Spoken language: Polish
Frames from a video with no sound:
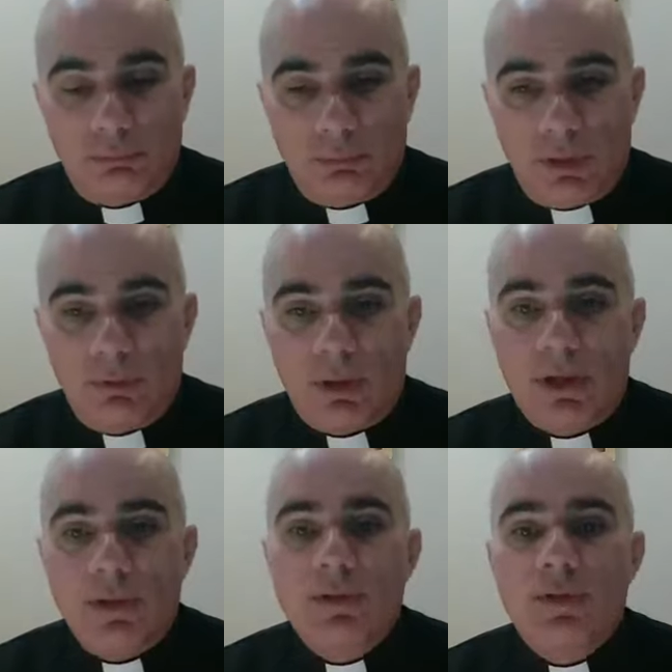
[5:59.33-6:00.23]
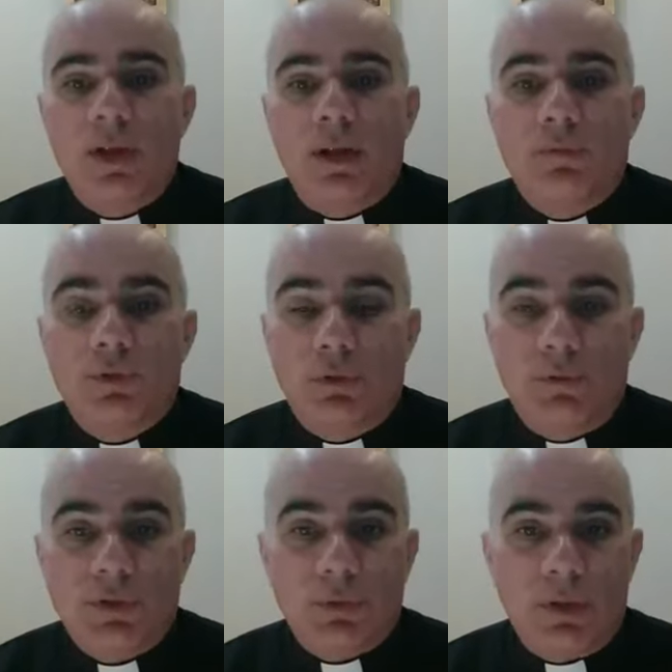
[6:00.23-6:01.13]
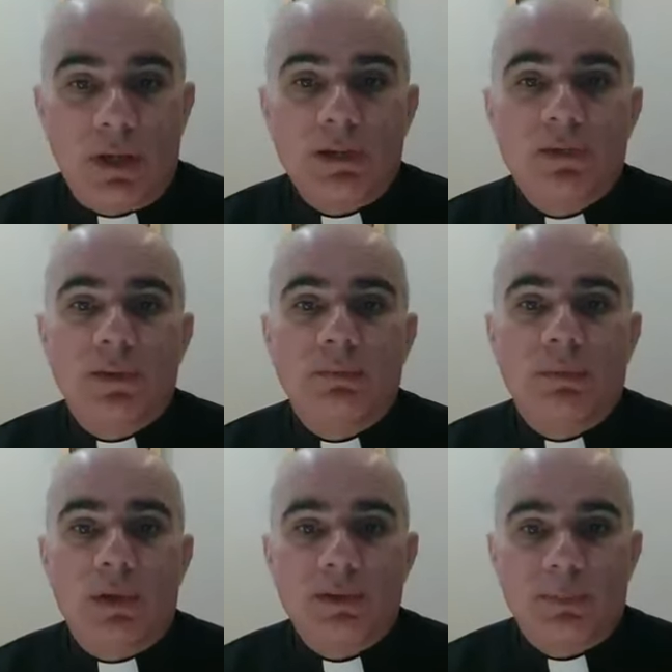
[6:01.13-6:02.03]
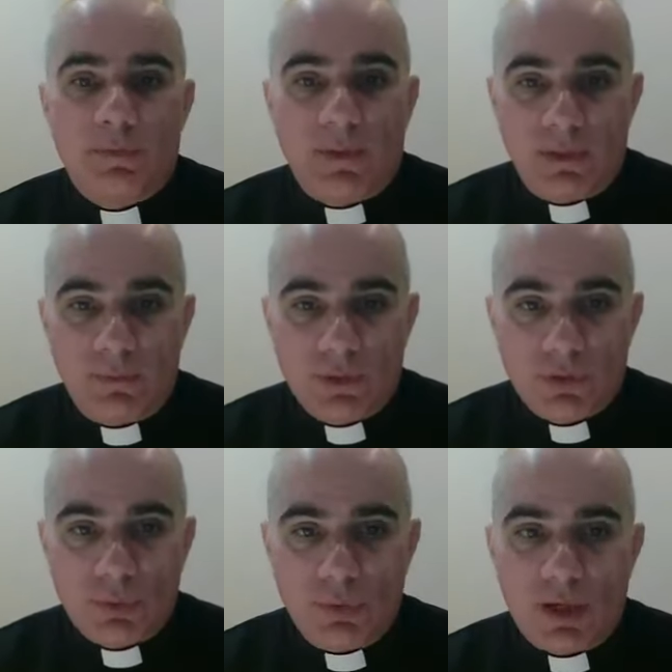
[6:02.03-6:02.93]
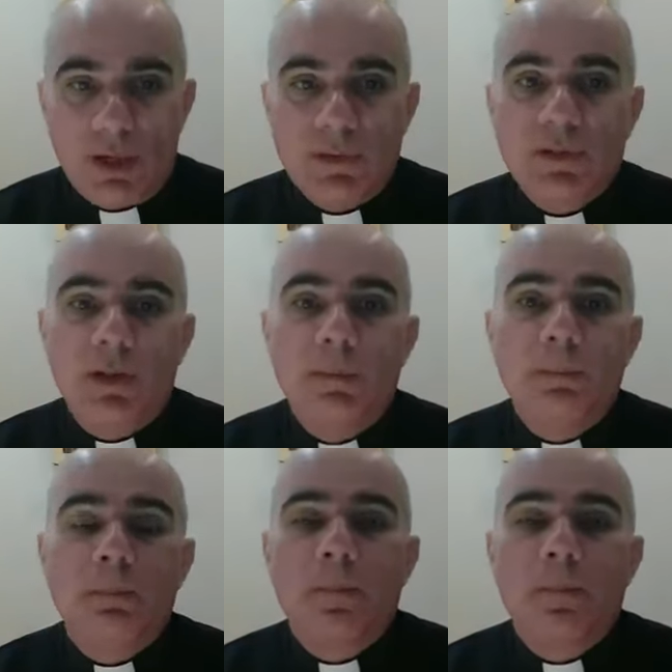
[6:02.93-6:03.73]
Eucharystia w środowisku greckim była spawana w języku greckim.